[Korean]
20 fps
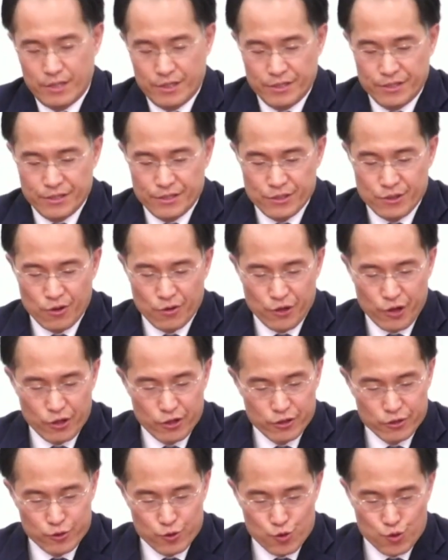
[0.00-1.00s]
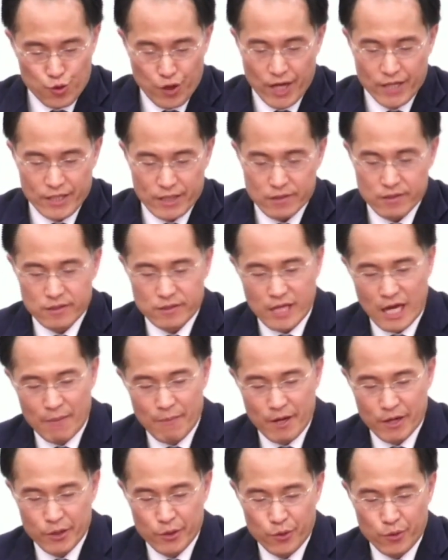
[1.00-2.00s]
성경은 죄의 삭은
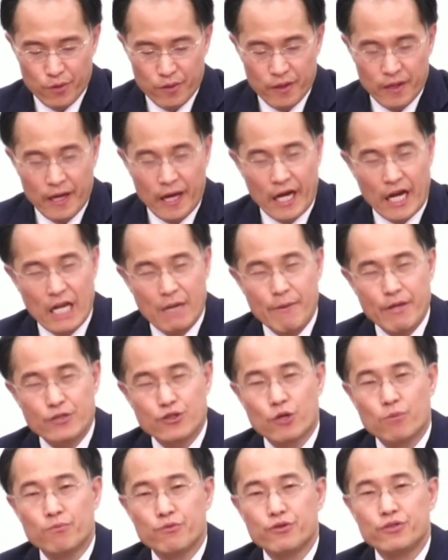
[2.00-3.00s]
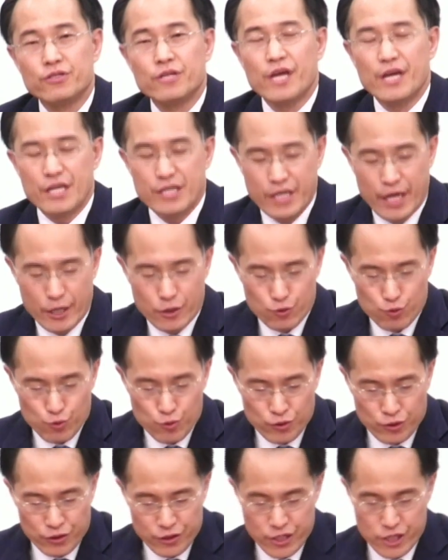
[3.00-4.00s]
사망이요 하나님의 선물은
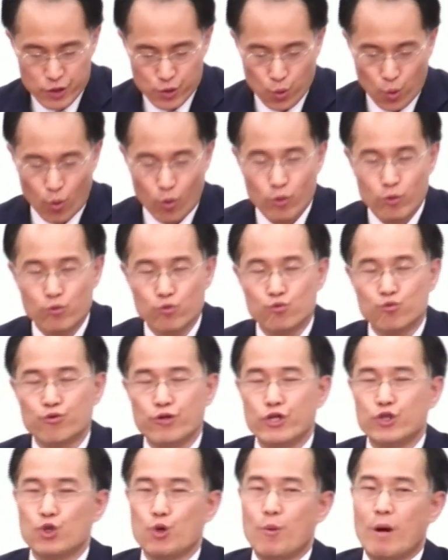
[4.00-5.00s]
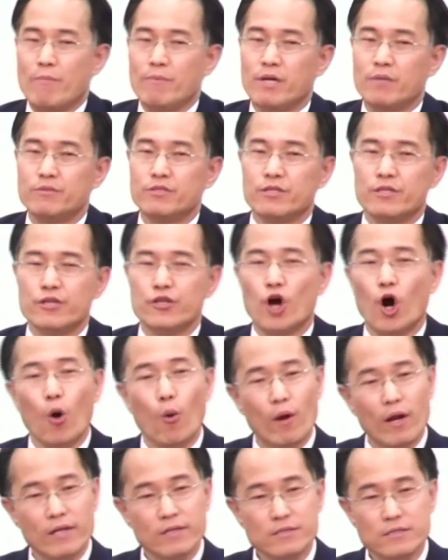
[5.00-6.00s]
예수 그리스도 우리 주로 말미암은
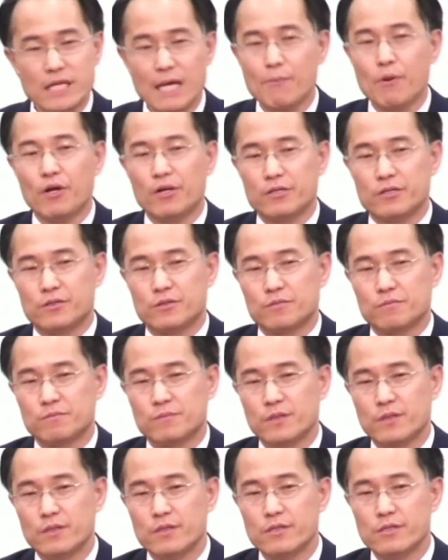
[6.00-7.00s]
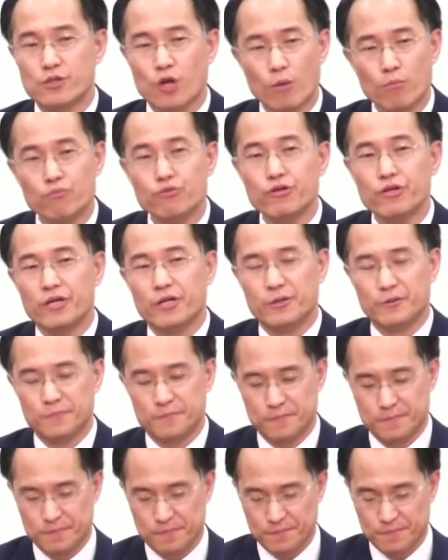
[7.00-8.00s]
영원한 생명이라 했습니다. 선물이에요.
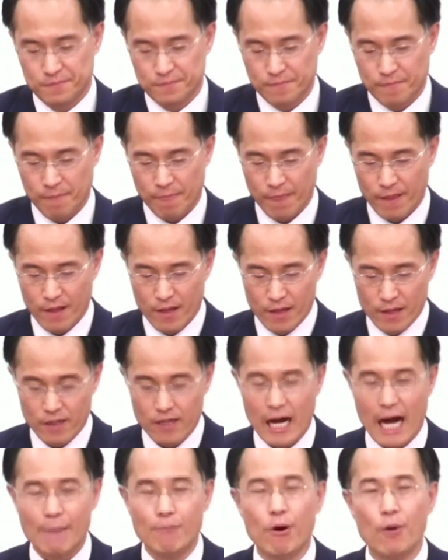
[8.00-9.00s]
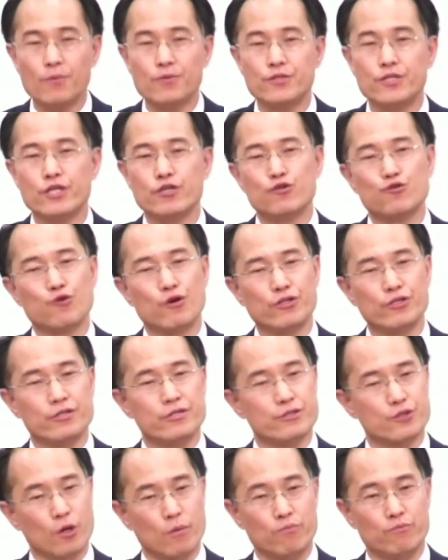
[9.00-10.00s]
값없이 주어지는
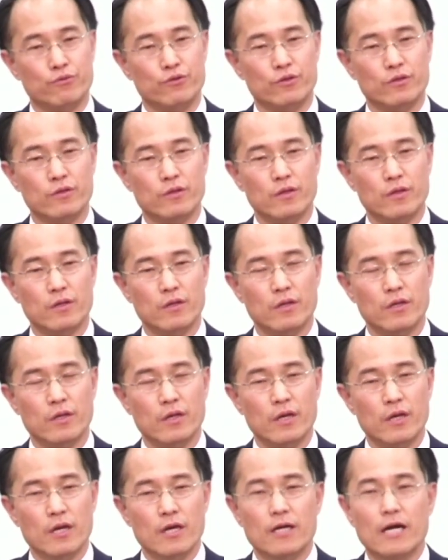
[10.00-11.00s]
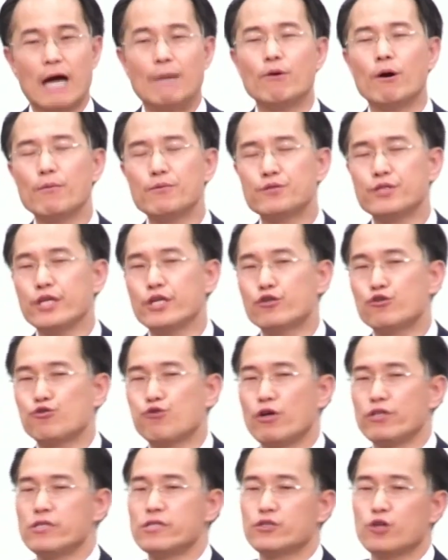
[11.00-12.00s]
선물. 값없이
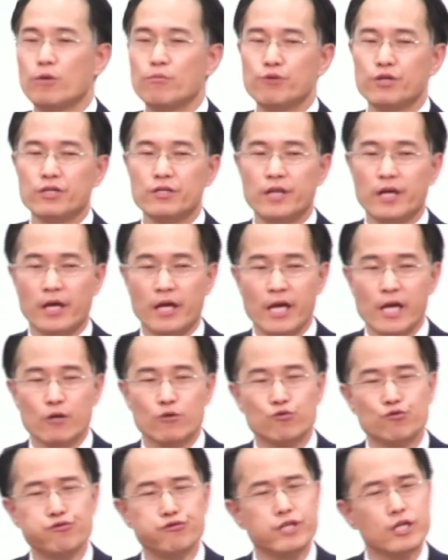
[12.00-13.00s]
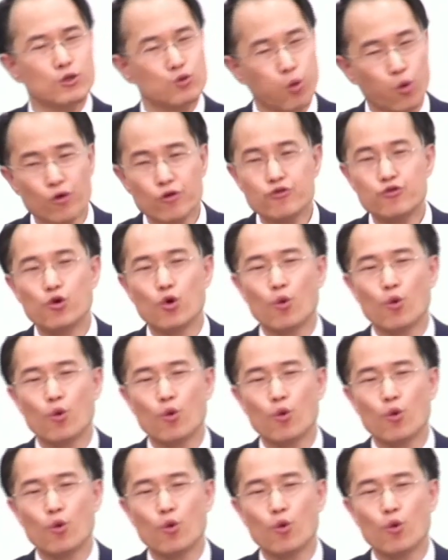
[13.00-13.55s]
주어지는 선물인데 굳이 돈을 주고